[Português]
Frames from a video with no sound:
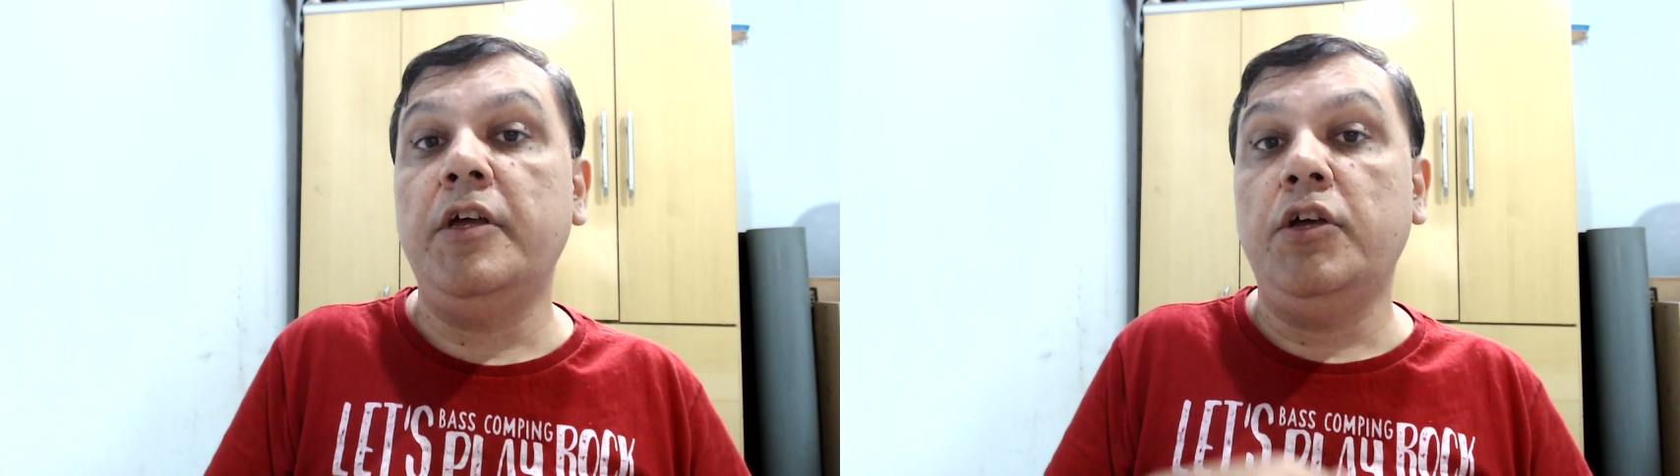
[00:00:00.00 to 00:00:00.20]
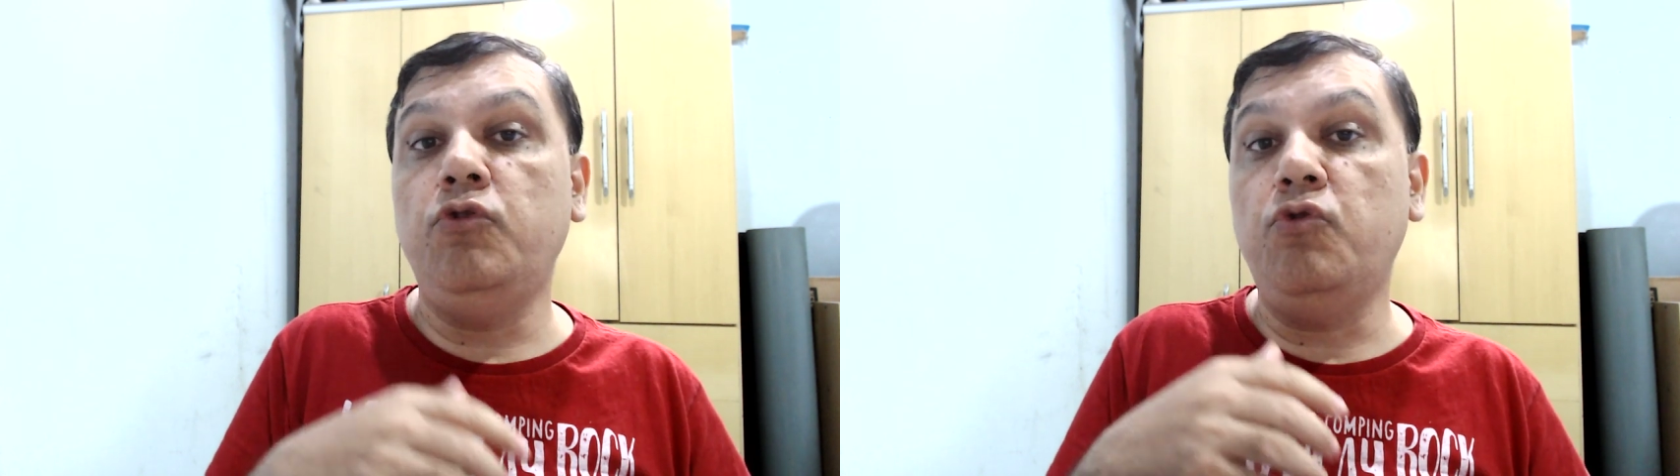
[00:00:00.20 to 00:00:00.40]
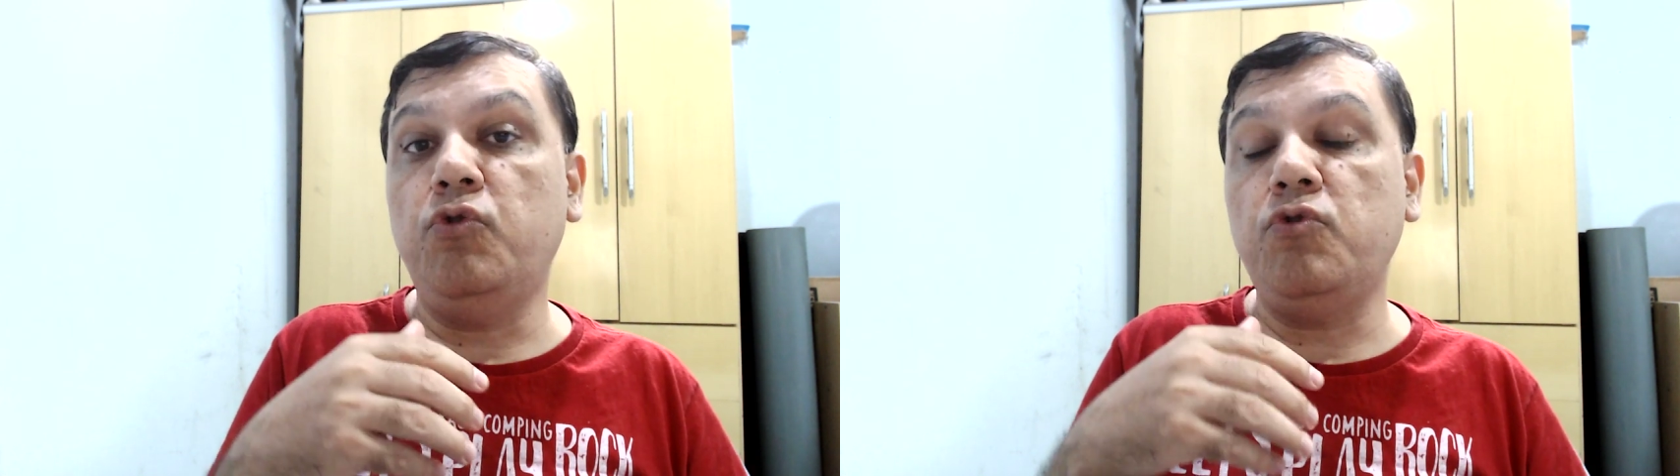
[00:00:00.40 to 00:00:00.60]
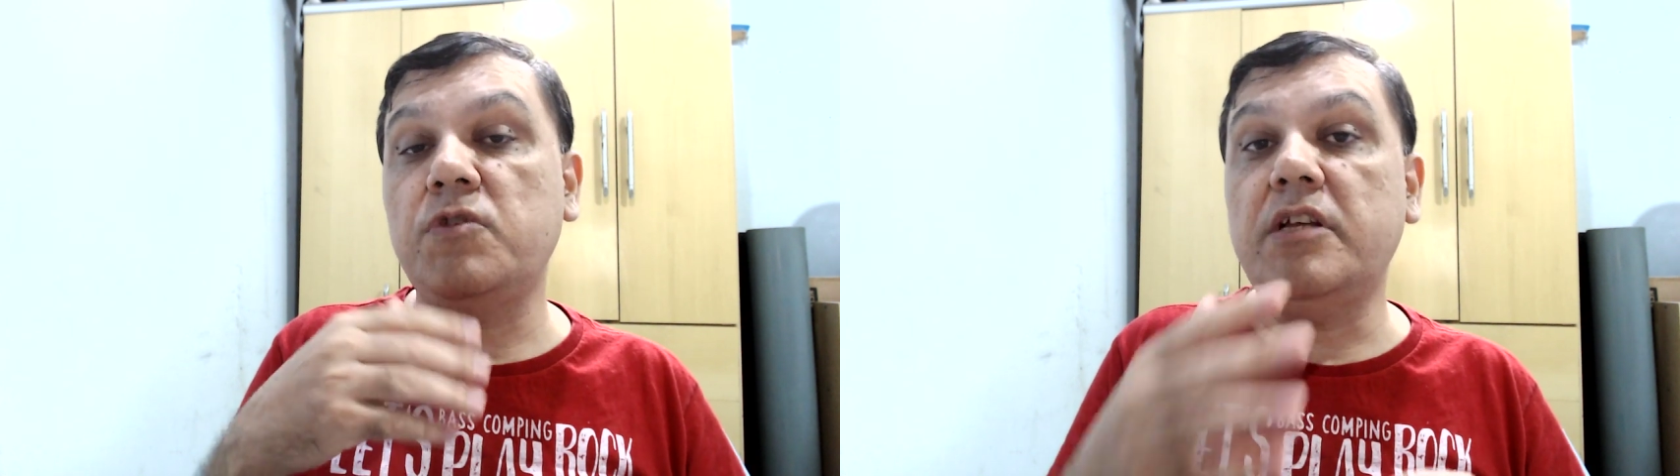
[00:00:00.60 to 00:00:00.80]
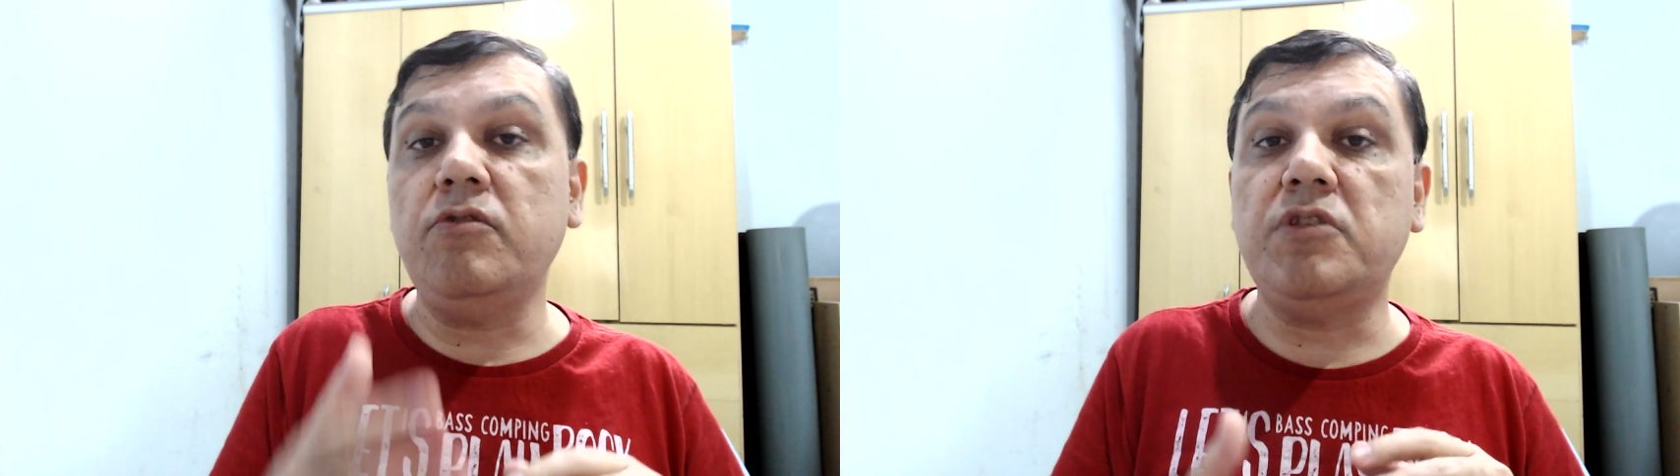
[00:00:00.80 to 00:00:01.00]
No, nos
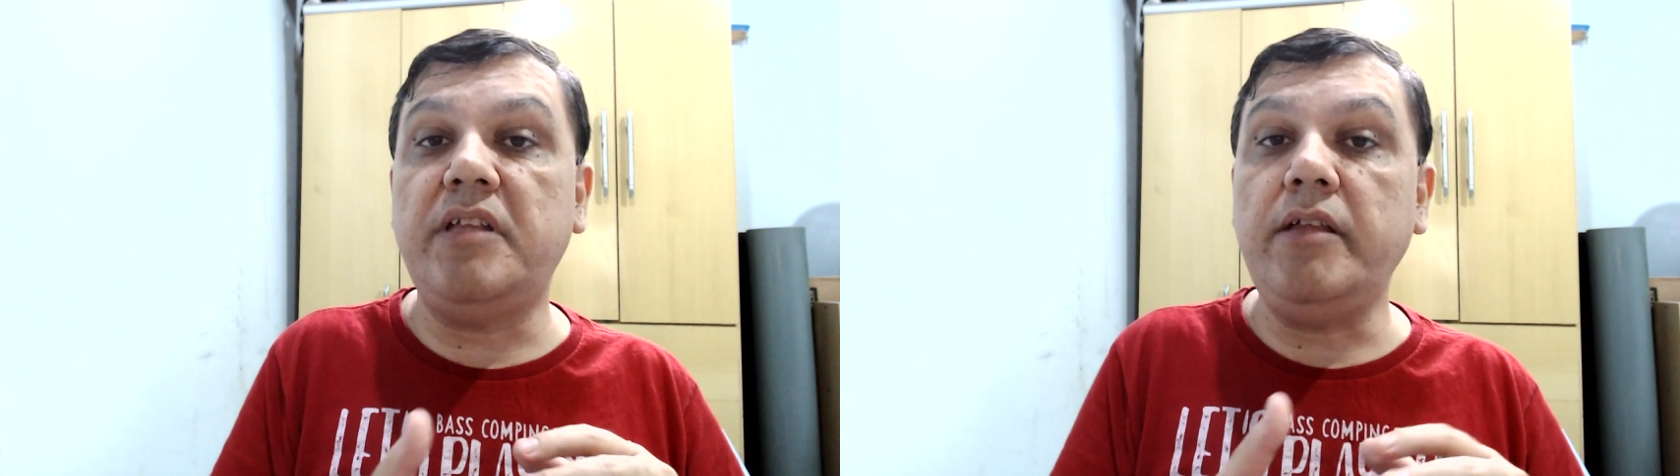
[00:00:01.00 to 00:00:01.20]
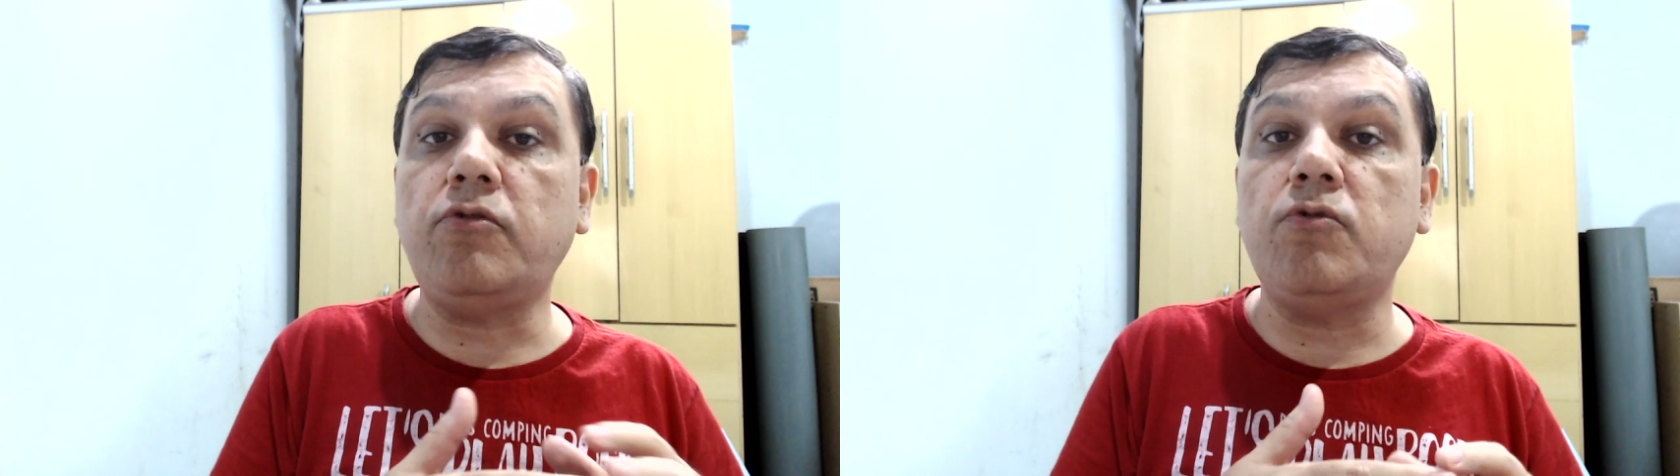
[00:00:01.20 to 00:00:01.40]
anos, dentro